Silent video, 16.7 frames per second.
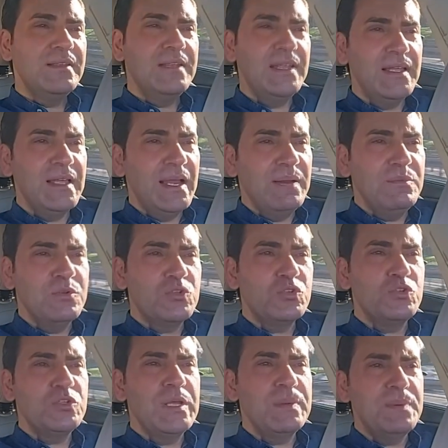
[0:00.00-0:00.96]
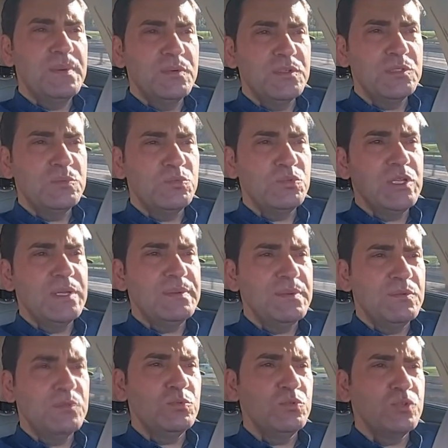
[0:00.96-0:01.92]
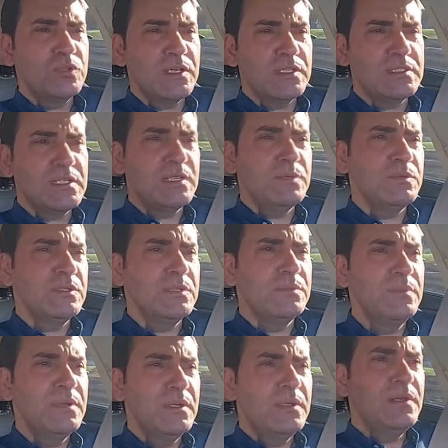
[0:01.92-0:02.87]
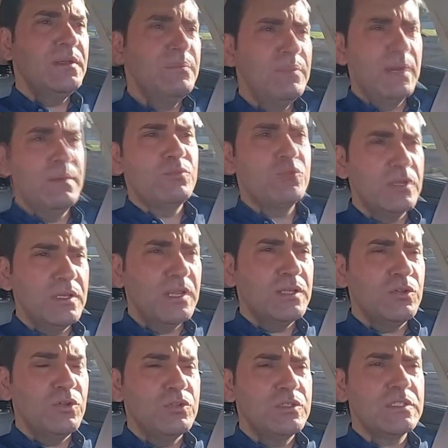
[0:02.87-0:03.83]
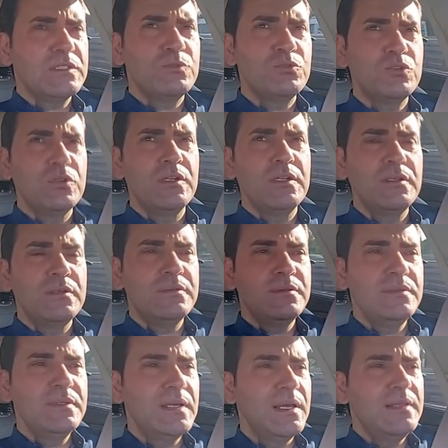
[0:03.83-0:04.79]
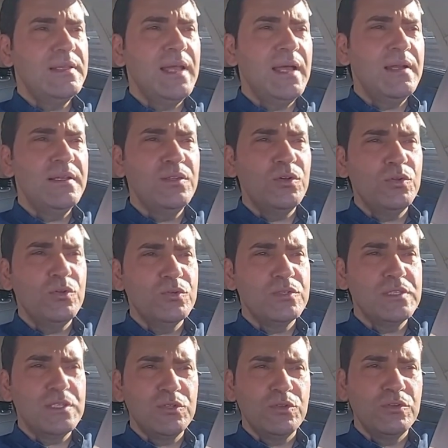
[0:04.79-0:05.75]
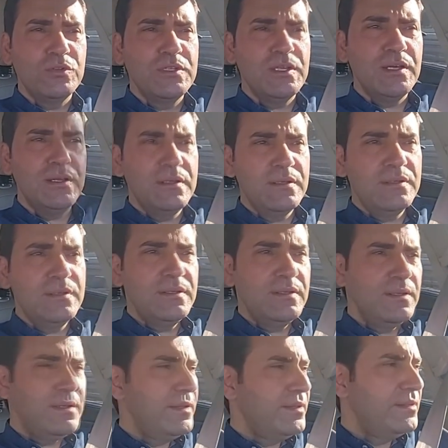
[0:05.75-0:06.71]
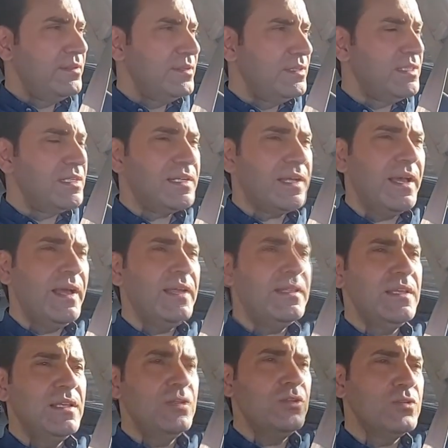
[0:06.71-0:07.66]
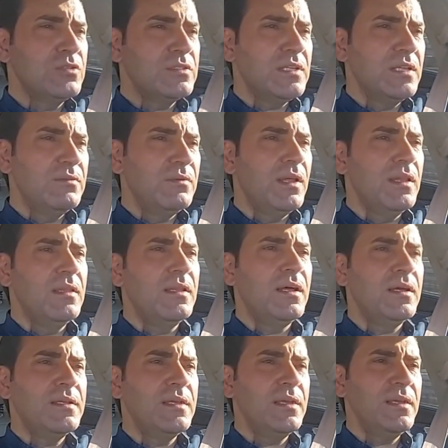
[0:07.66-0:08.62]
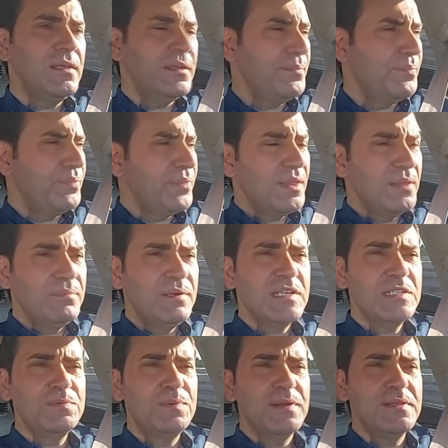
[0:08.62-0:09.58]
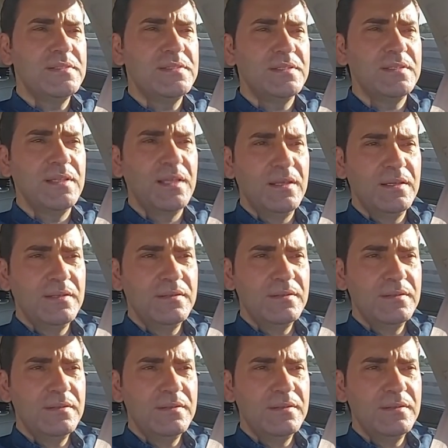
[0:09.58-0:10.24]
Değer mi şunu yapamadım, bunu yapamadım, bunu kazanamadım, ben buralarda olacaktım şu Yani nerede olursan ol ya. Şikayet ediyorsan vallahi paspassın ya.